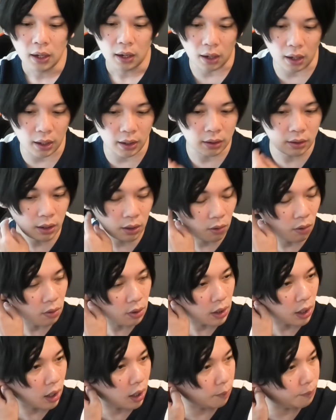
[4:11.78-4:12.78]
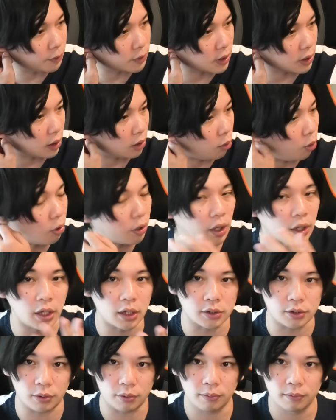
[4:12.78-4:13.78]
はい。で、今回発表されたのはこれだけ
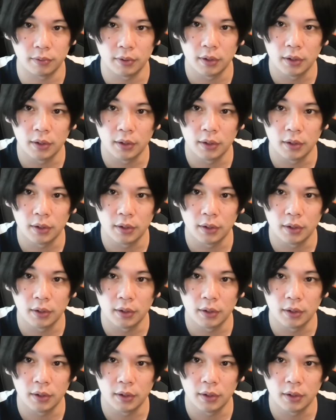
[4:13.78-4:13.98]
なんですよ。